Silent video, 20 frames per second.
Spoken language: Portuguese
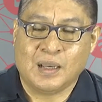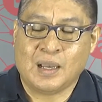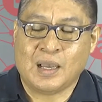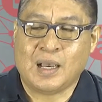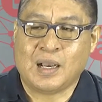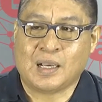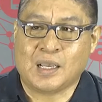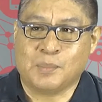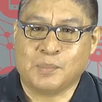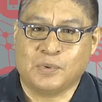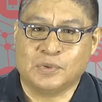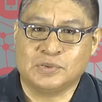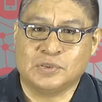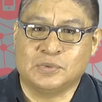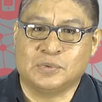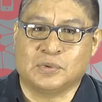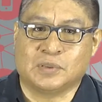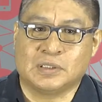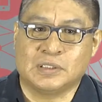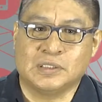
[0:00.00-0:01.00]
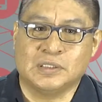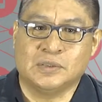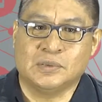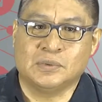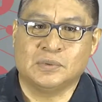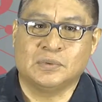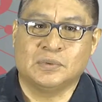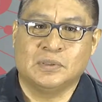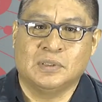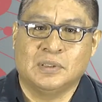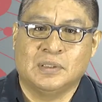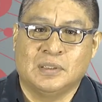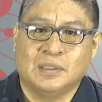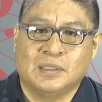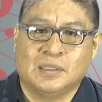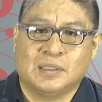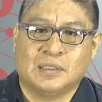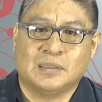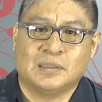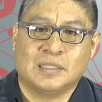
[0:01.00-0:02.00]
acabou se tornando
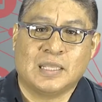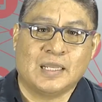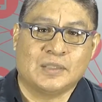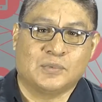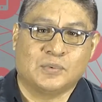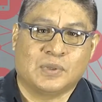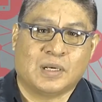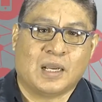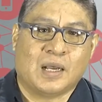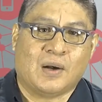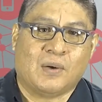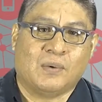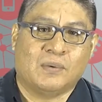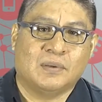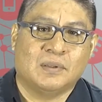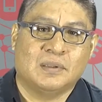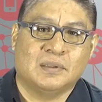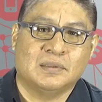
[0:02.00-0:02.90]
natural.